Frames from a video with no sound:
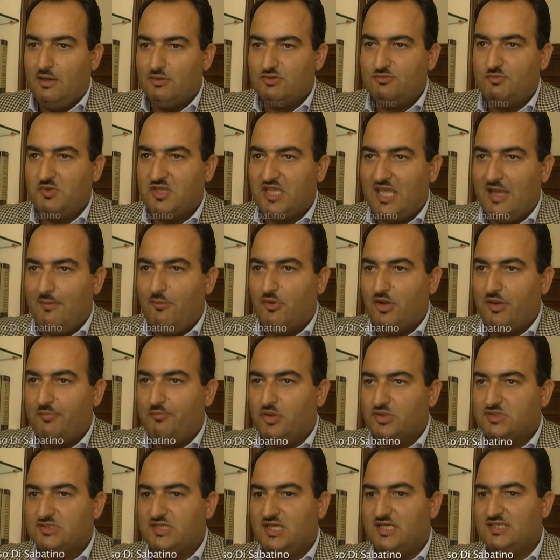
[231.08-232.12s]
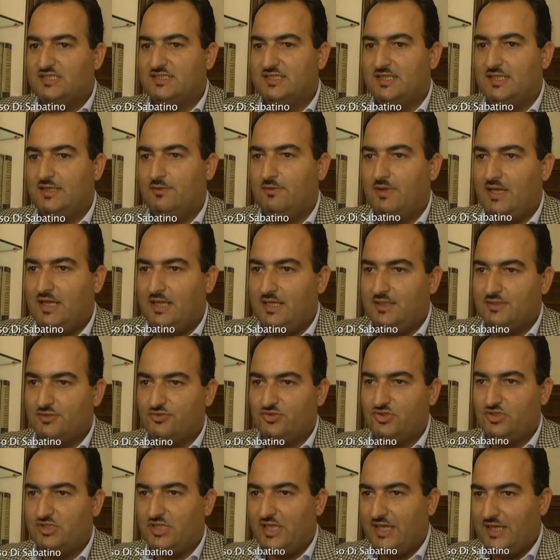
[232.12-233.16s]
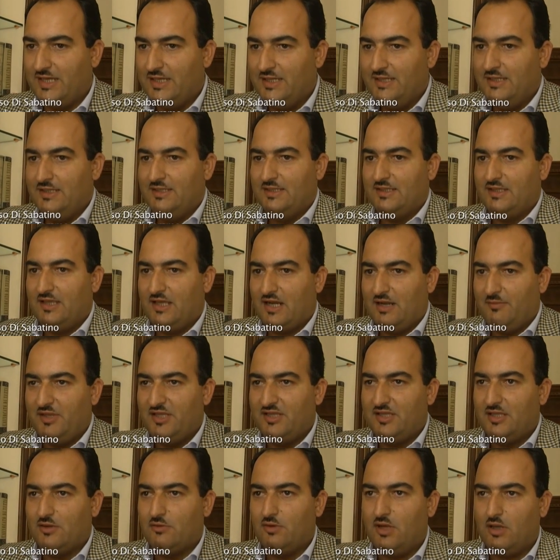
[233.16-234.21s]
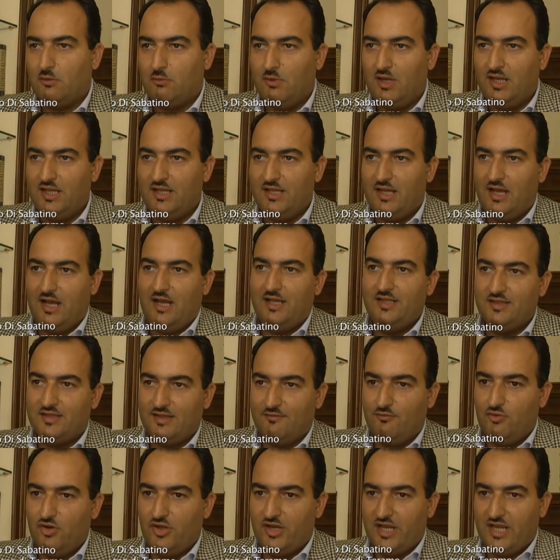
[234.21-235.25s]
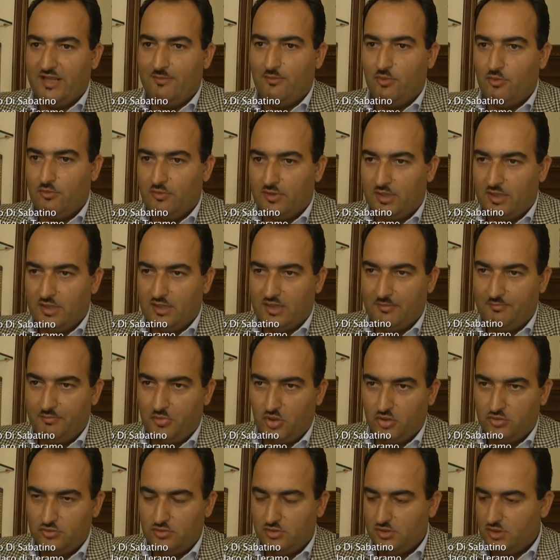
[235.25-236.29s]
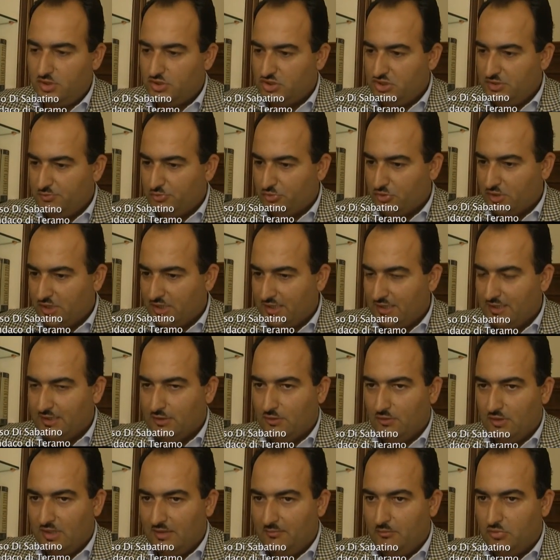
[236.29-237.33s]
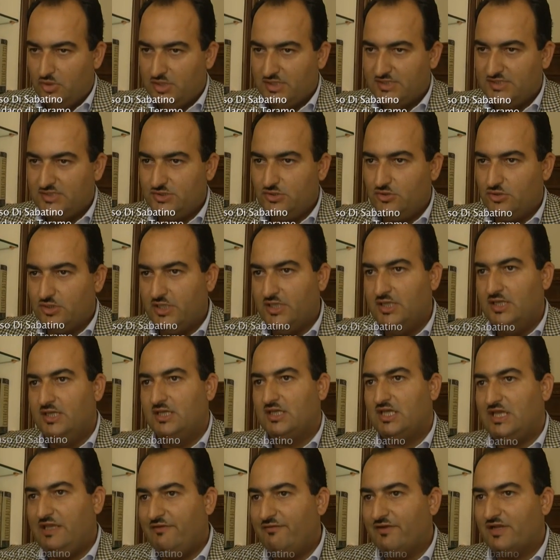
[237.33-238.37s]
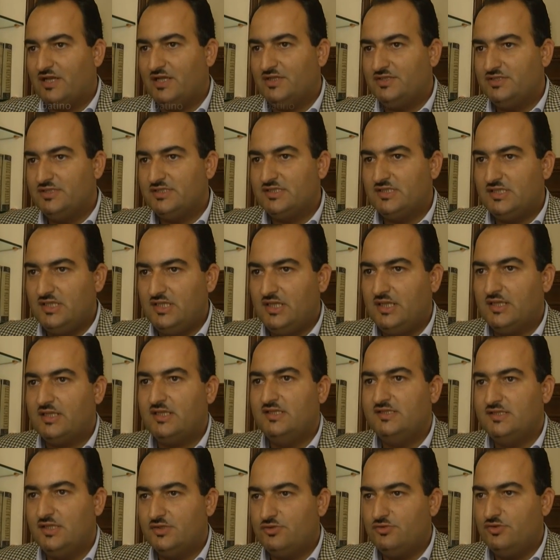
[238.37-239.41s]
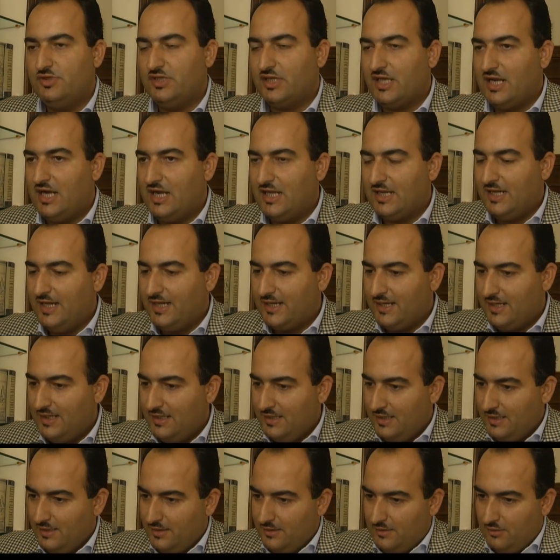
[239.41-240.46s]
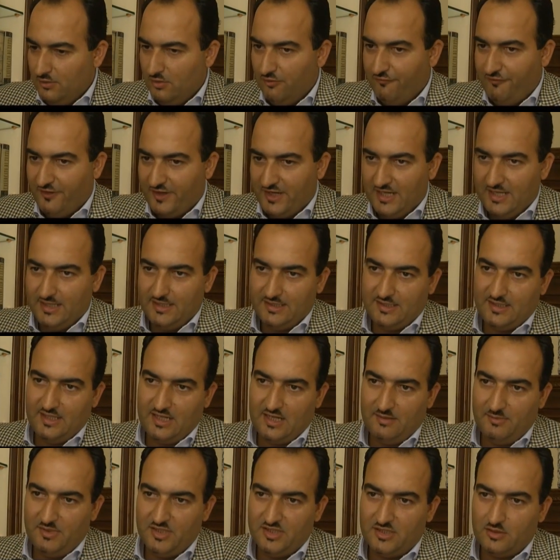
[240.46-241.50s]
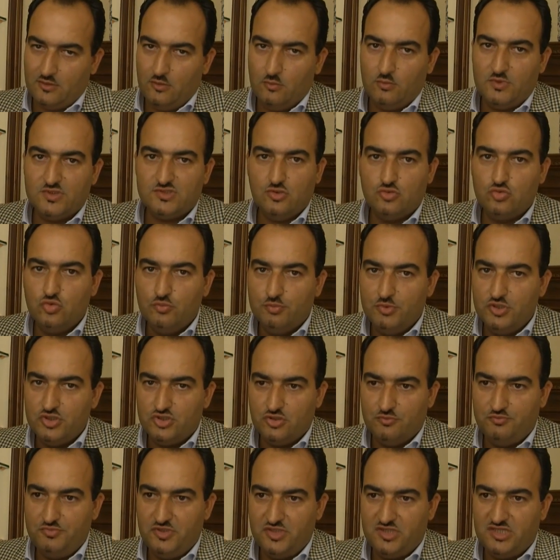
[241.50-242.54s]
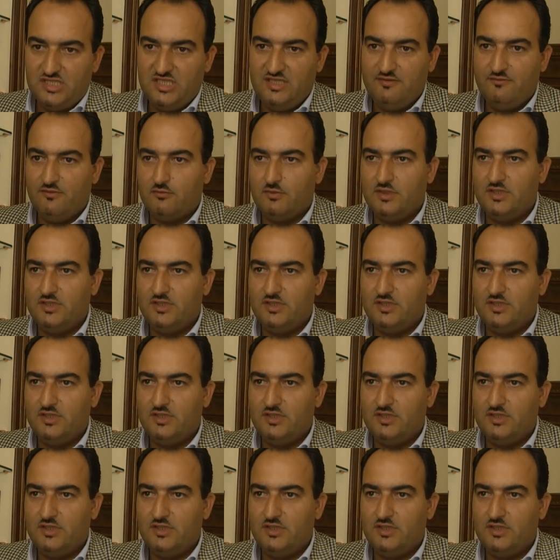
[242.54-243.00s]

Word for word: auspichiamo che possa essere una società chiaramente con la quale intavoleremo un rapporto di reciproca collaborazione, chi verrà a gestire, chi si aggiudicherà la gara lo farà chiaramente con questo duplice obiettivo,